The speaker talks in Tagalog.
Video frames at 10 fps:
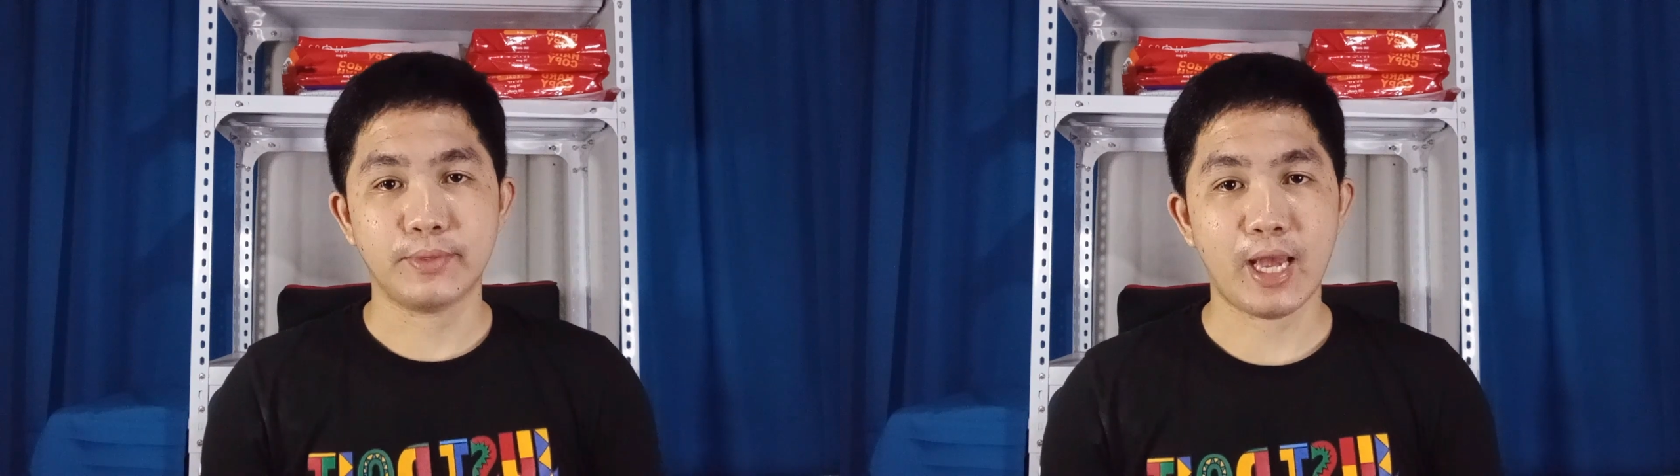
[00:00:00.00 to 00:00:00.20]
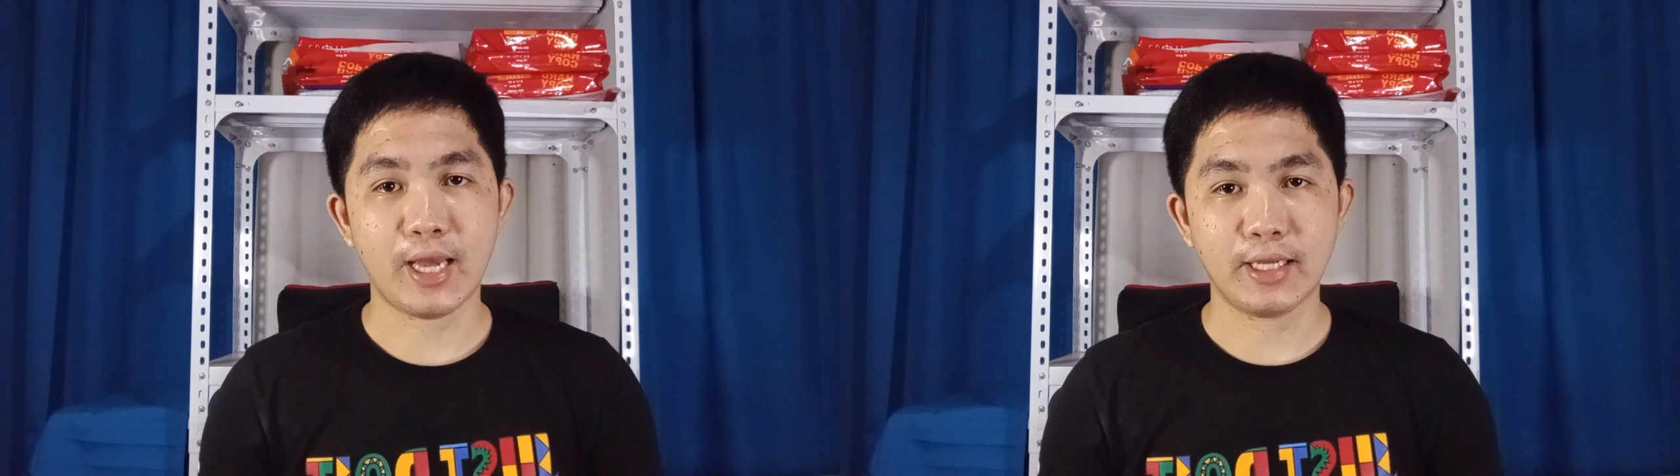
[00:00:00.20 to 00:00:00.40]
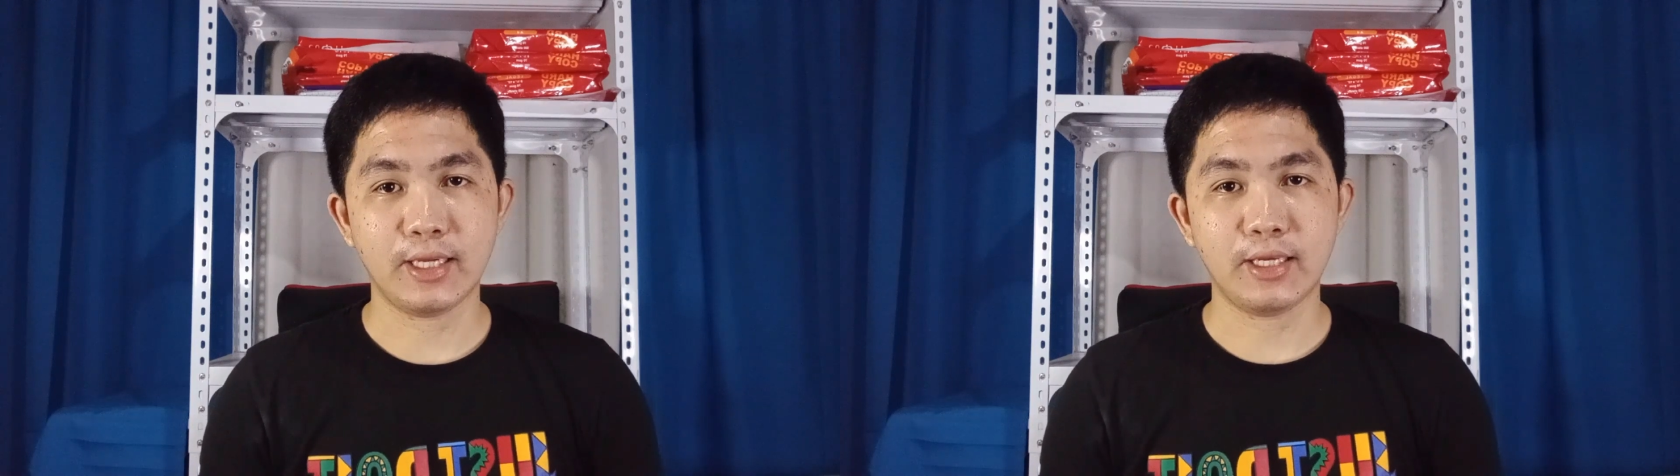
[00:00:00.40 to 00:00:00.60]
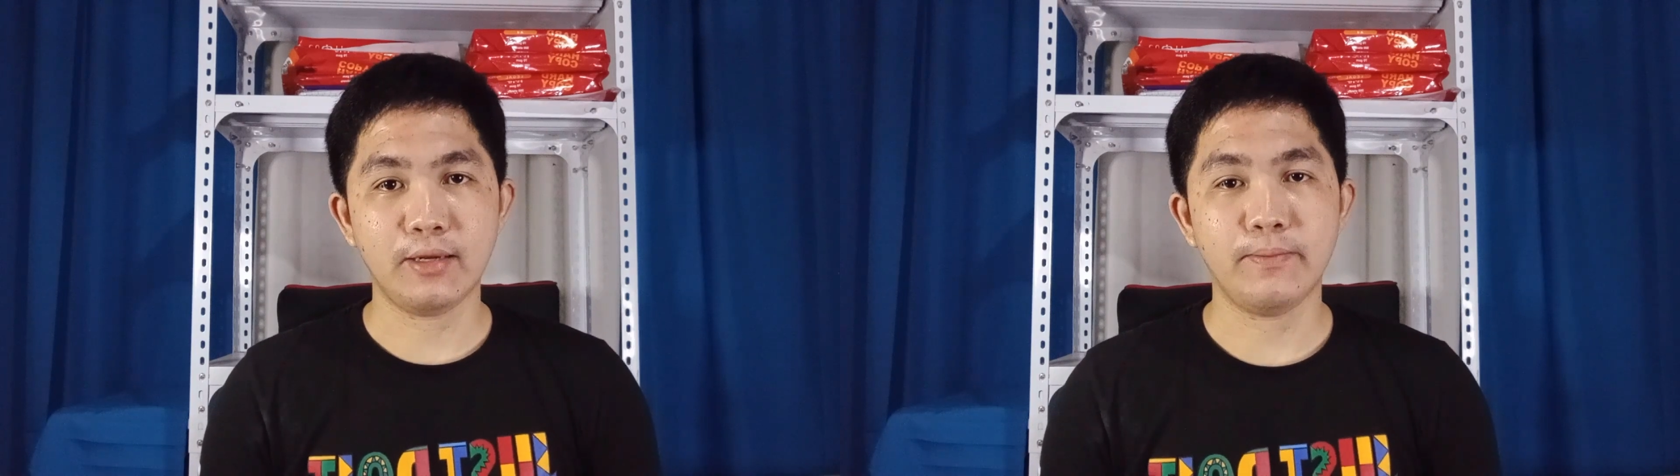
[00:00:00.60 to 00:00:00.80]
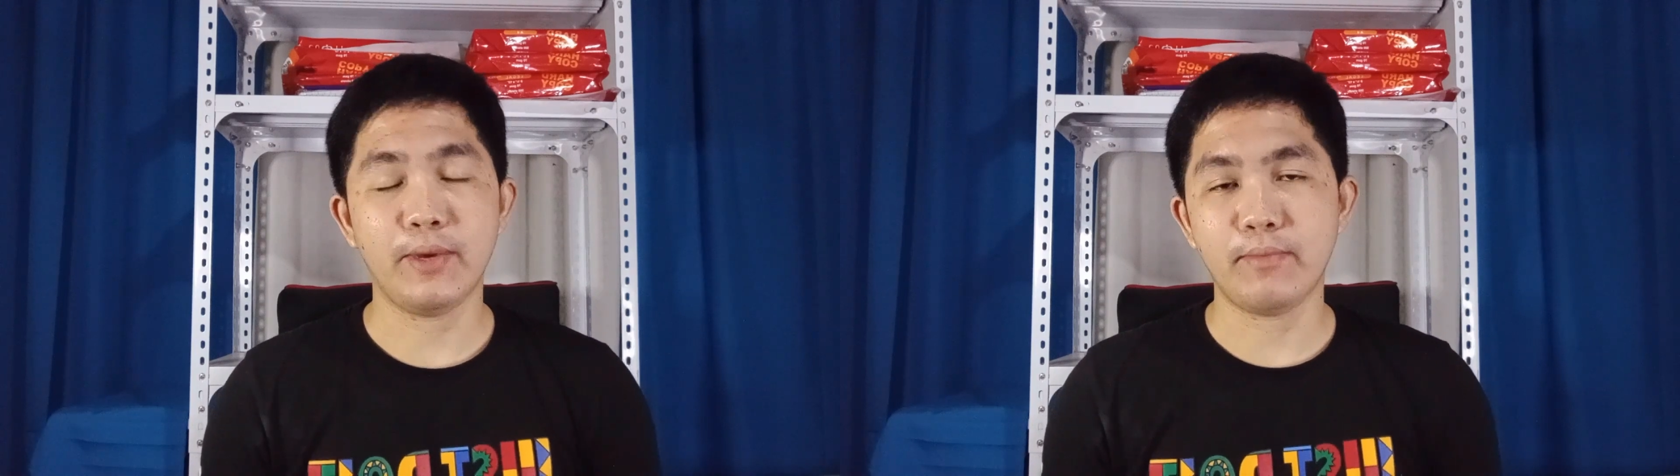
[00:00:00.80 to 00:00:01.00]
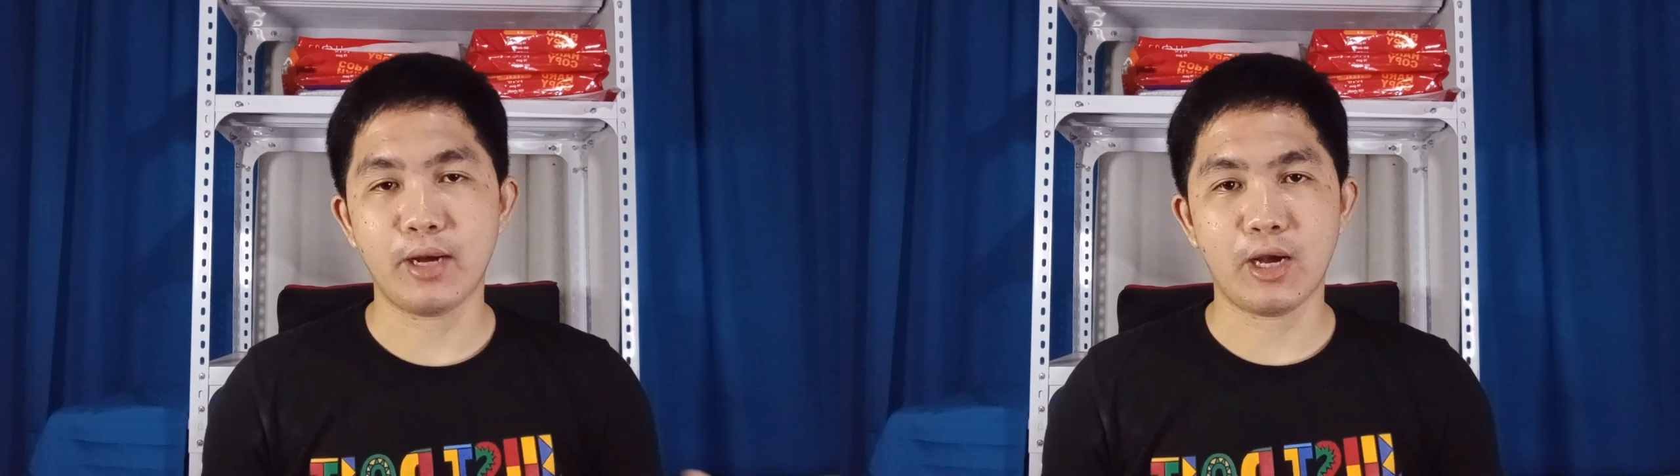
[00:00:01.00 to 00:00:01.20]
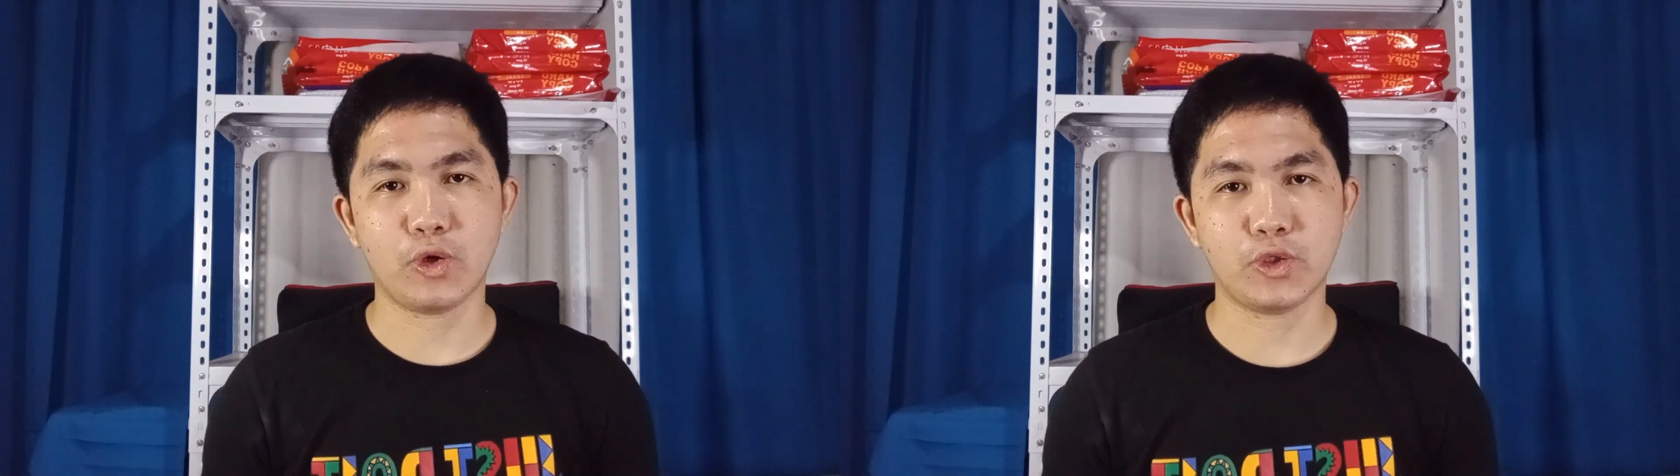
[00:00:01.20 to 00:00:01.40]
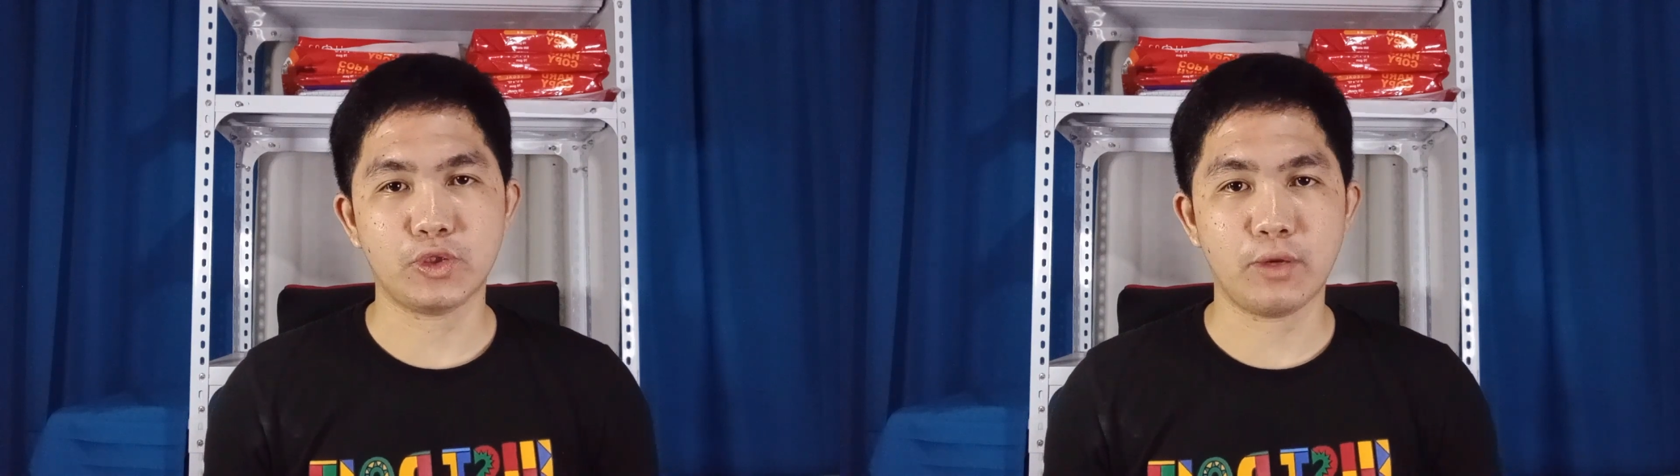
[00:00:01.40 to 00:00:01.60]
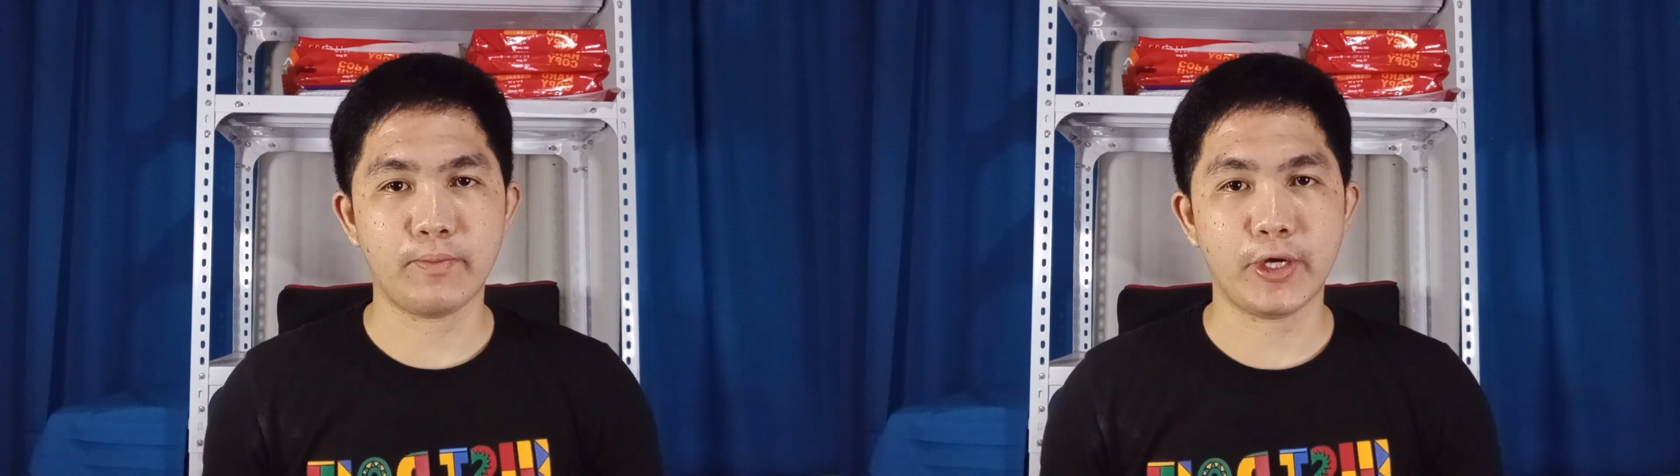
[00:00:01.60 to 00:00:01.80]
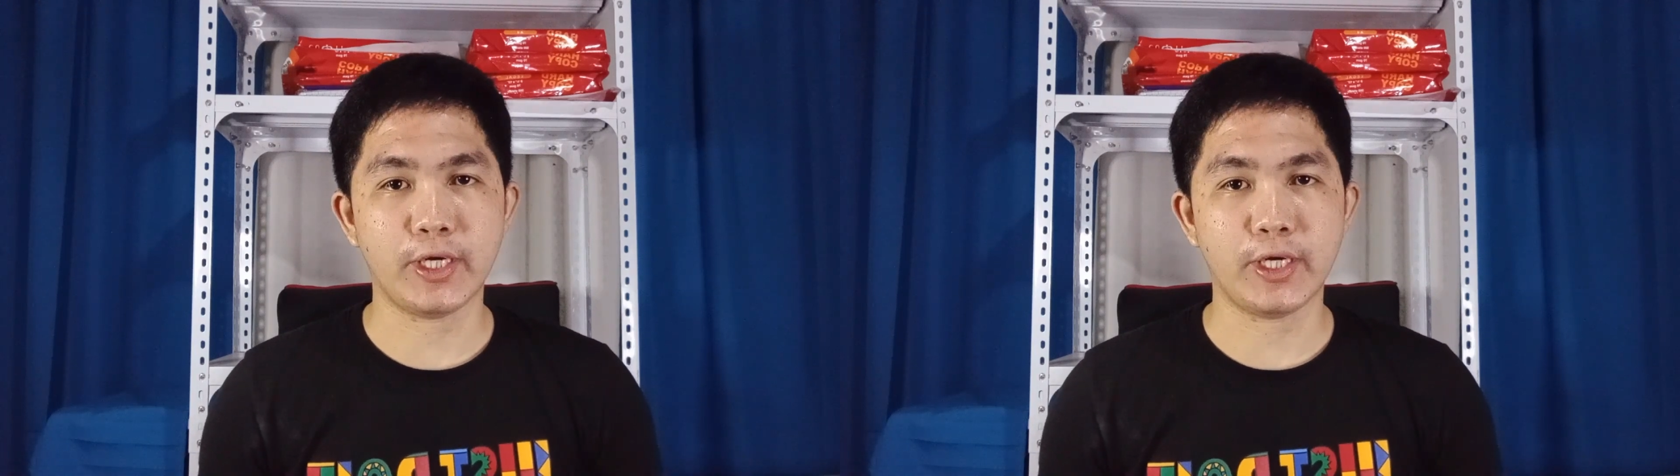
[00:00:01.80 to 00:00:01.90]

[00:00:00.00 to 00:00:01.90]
dahil may mga customer